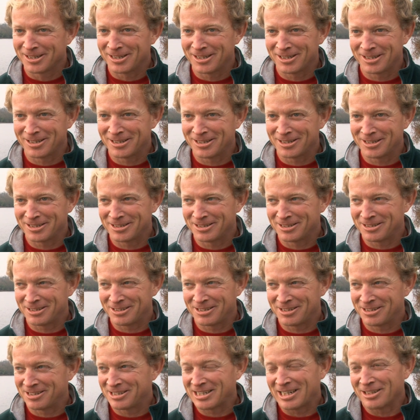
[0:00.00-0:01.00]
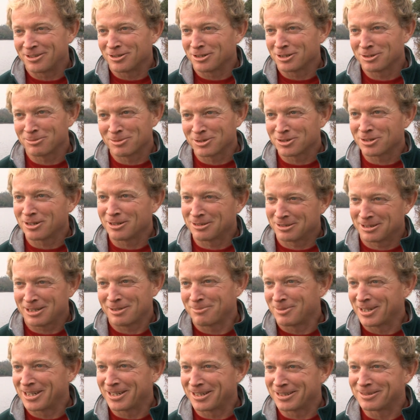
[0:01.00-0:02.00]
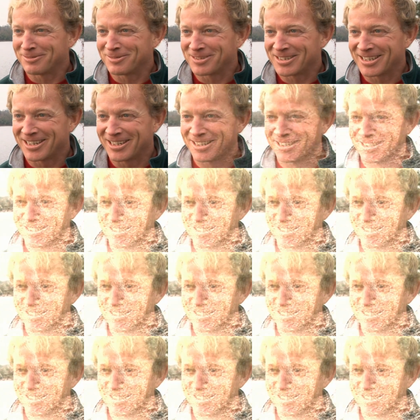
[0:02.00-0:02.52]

Et j'adore, je me sens très bien comme ça.